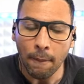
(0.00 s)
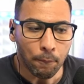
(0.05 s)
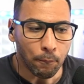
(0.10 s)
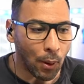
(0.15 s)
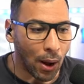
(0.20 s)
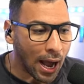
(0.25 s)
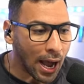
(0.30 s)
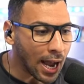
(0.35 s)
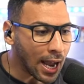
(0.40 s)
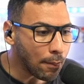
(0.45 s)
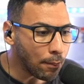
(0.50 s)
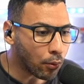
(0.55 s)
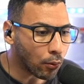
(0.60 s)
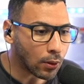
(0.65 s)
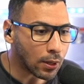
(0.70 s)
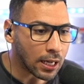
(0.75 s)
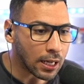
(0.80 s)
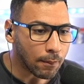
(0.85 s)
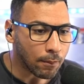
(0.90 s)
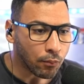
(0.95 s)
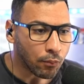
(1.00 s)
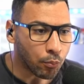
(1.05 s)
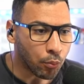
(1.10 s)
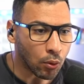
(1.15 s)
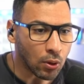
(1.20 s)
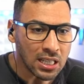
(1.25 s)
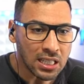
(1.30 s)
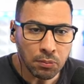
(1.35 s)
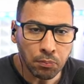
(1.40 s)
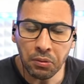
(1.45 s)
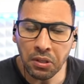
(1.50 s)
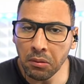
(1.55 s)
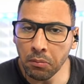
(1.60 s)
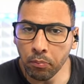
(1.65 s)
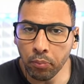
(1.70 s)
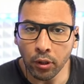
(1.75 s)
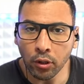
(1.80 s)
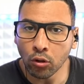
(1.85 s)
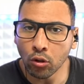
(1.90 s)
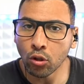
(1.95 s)
Pareil pour les pour les spin
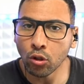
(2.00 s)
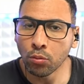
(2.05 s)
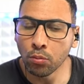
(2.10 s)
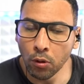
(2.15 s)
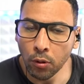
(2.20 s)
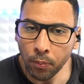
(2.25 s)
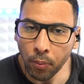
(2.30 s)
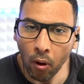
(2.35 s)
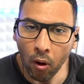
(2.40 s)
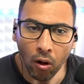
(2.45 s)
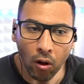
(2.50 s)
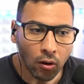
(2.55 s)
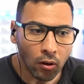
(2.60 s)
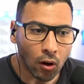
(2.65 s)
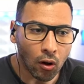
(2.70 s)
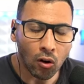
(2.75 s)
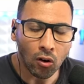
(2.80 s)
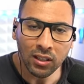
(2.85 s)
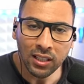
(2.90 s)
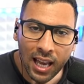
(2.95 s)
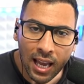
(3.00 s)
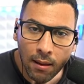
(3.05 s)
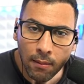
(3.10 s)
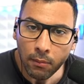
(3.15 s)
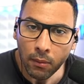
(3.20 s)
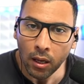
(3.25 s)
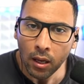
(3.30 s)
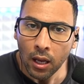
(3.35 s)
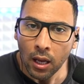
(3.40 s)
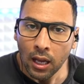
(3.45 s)
bots que je me prends en game,